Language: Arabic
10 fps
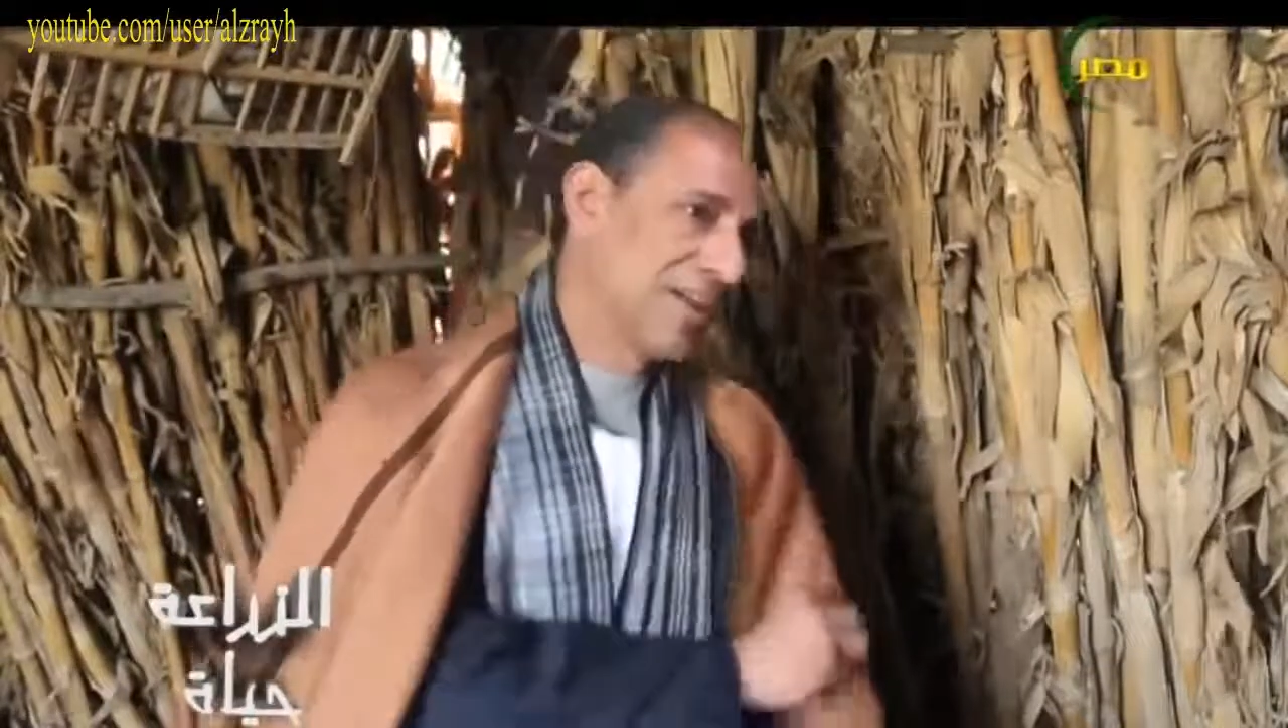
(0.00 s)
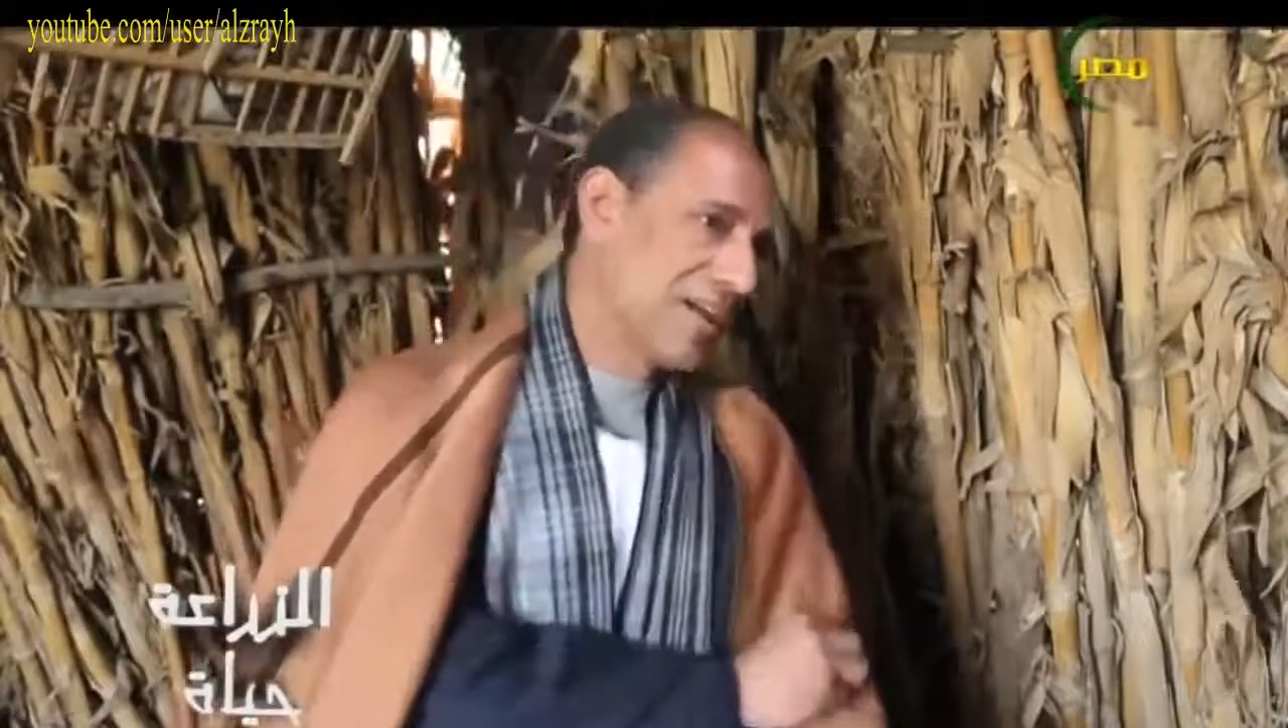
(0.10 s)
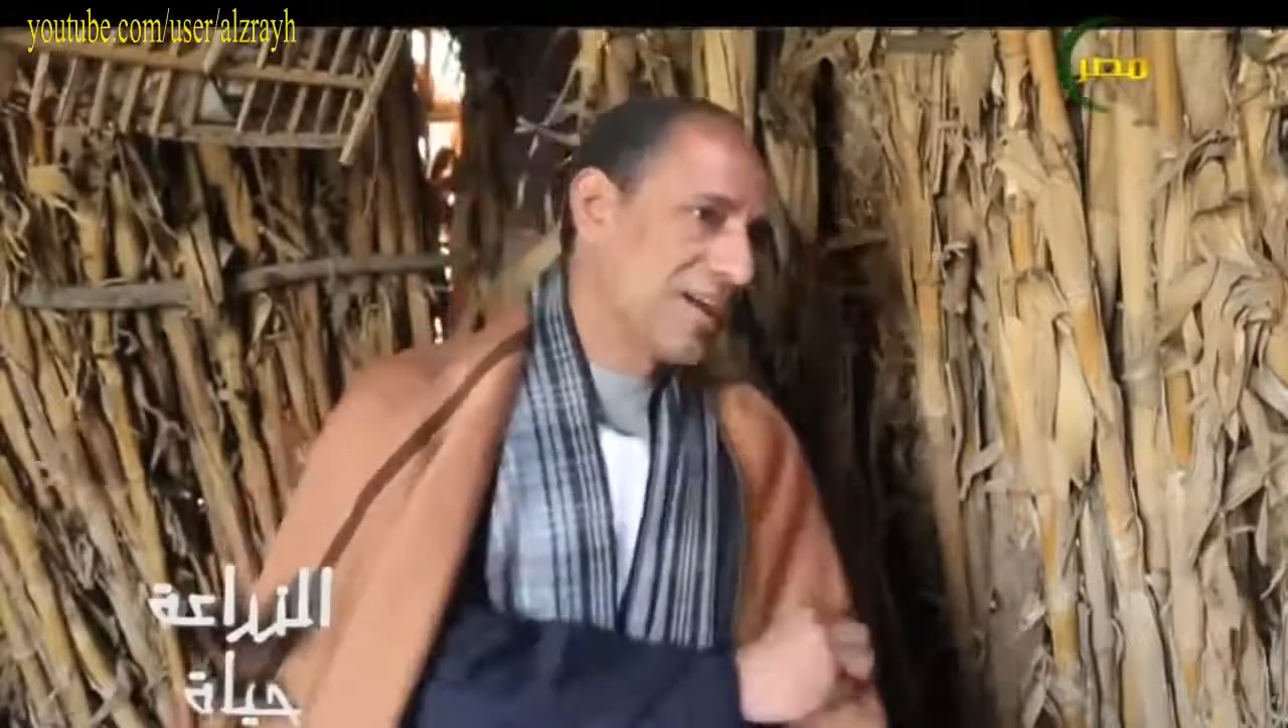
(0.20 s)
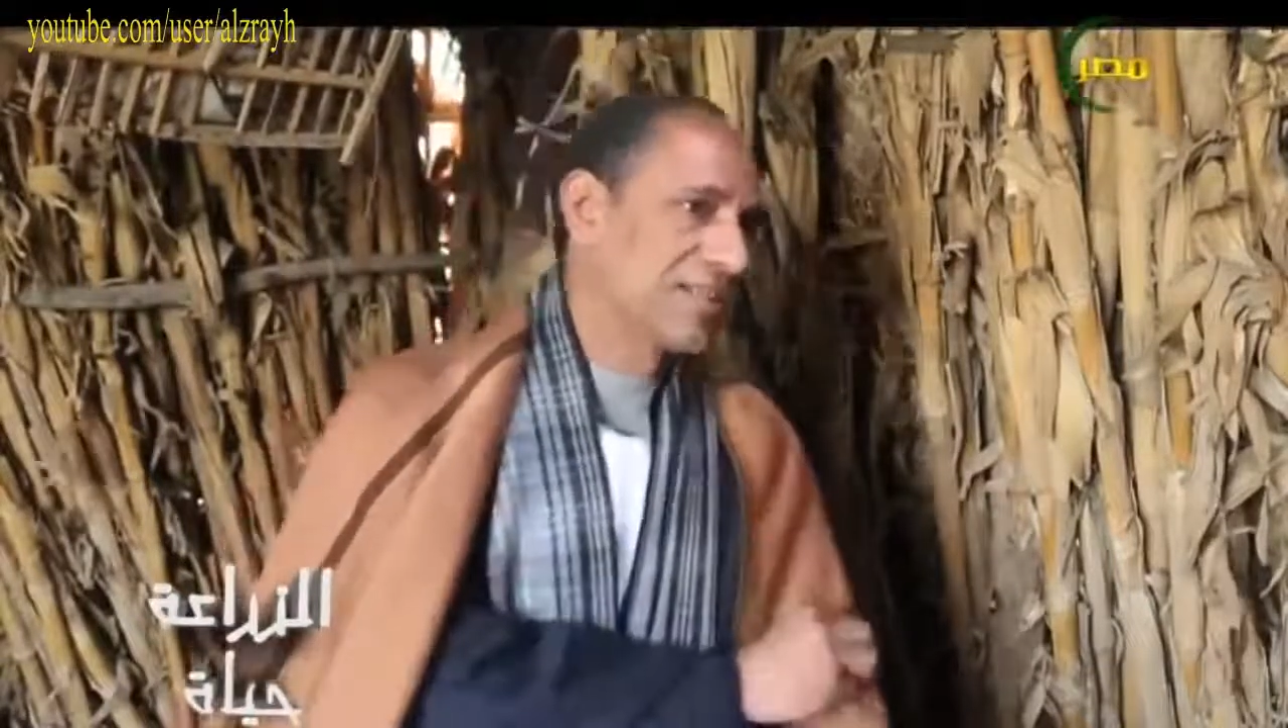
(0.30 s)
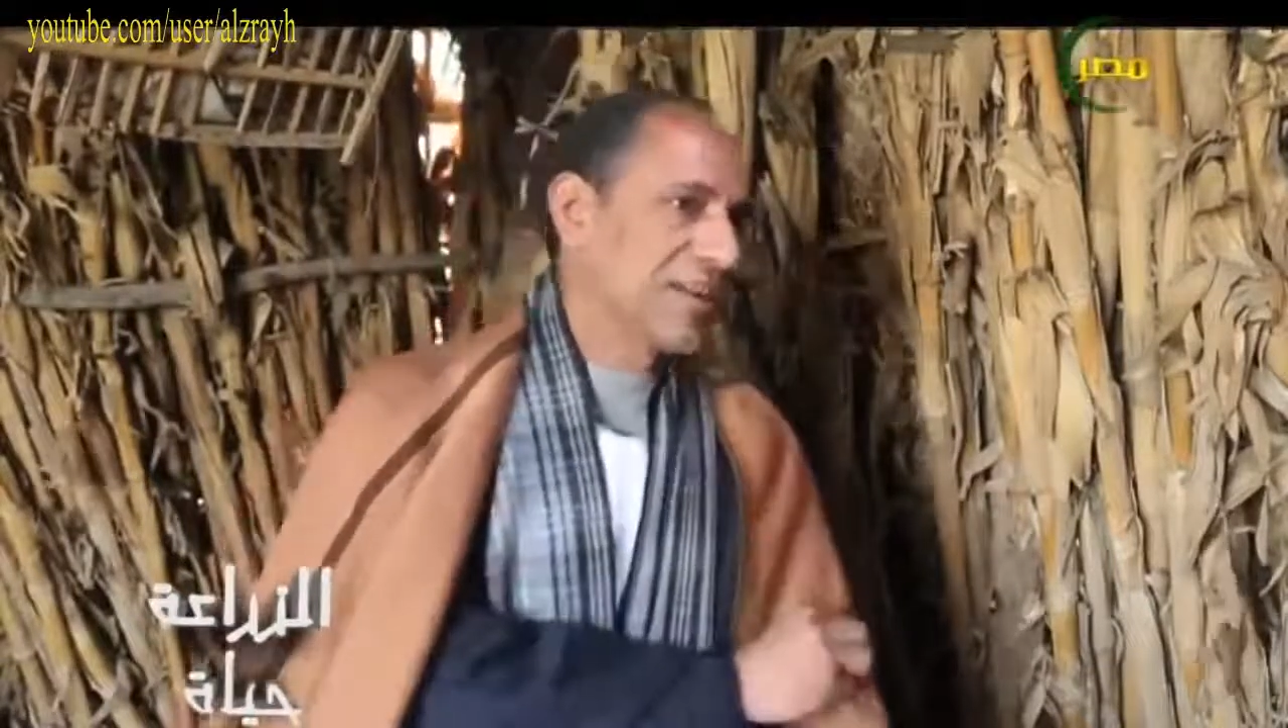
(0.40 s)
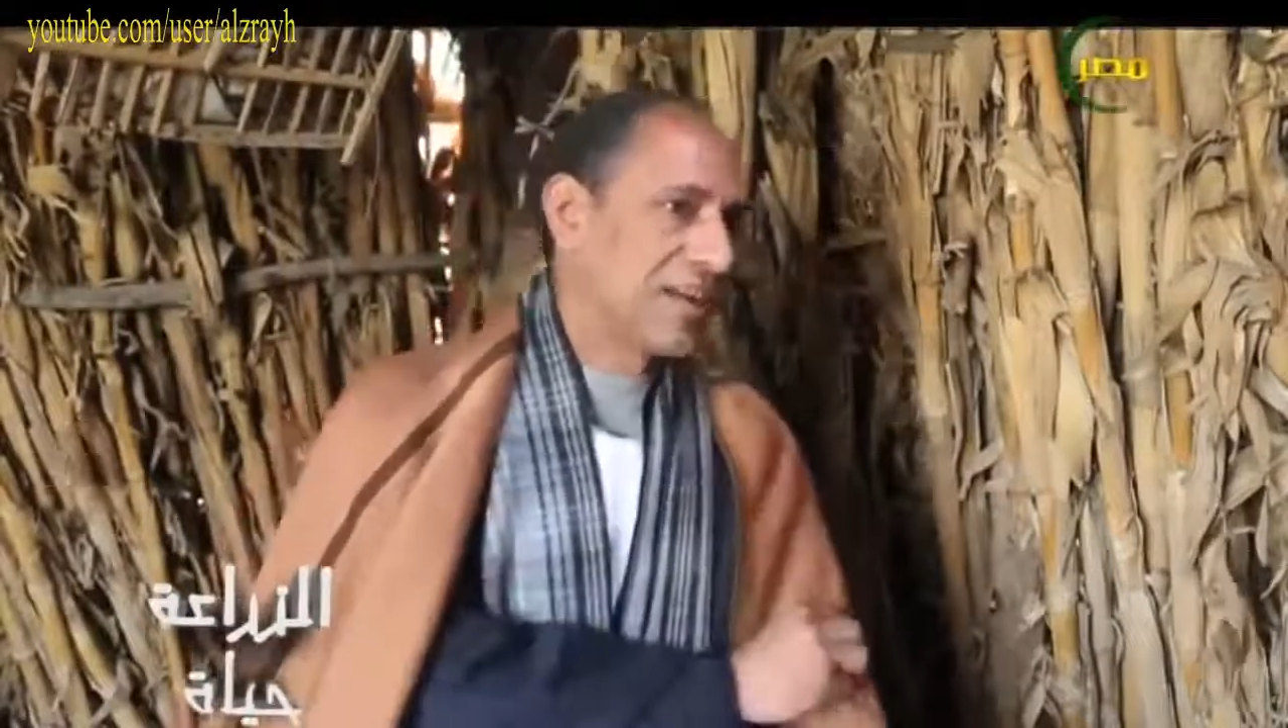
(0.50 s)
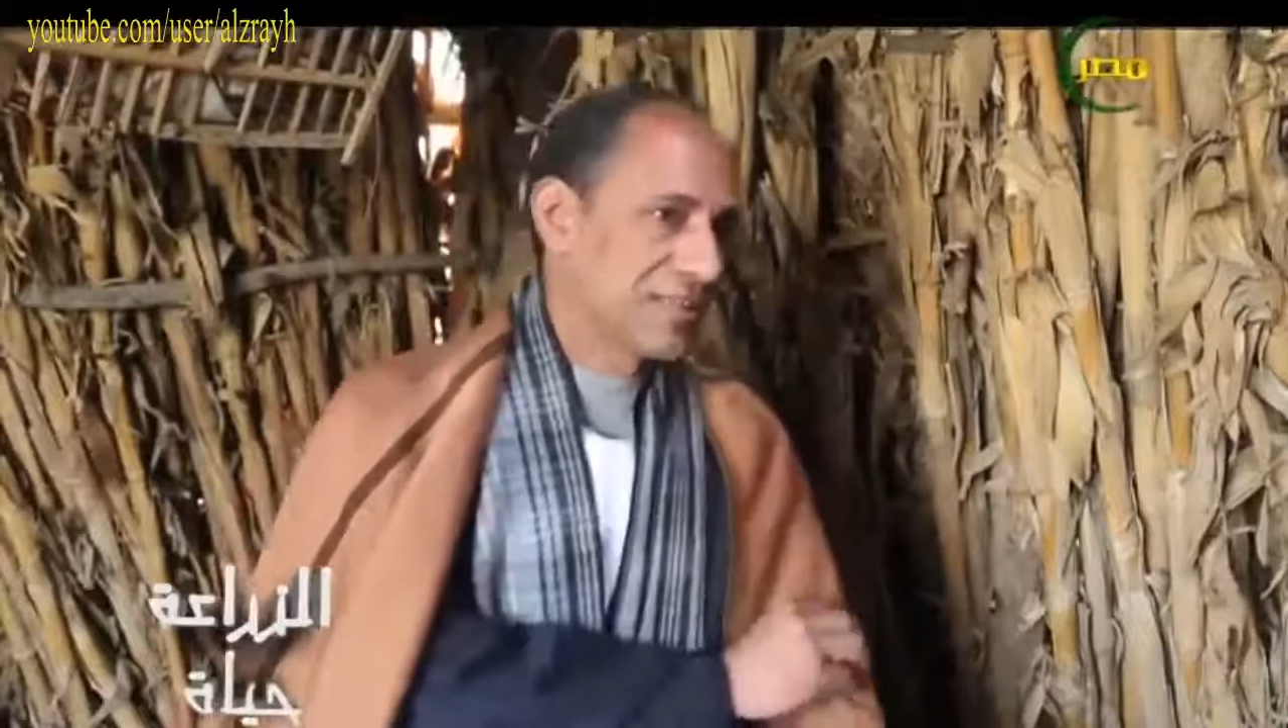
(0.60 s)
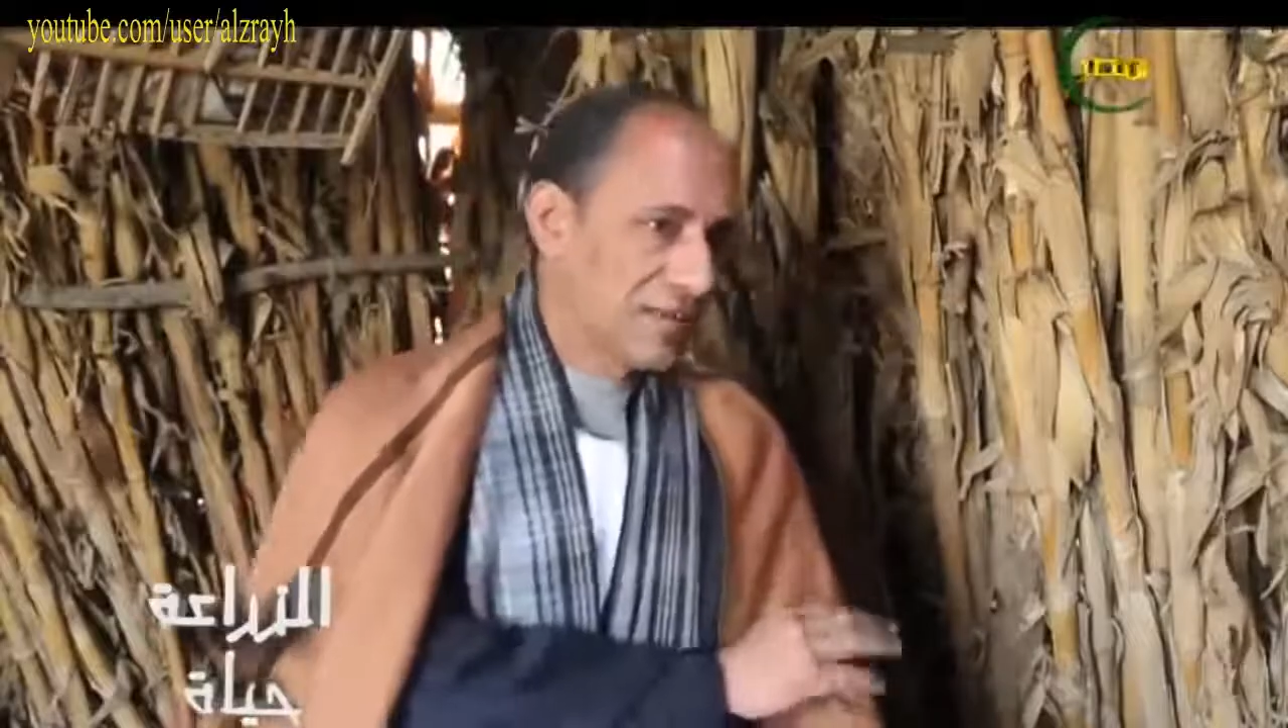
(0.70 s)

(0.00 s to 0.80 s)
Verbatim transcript: هيزرع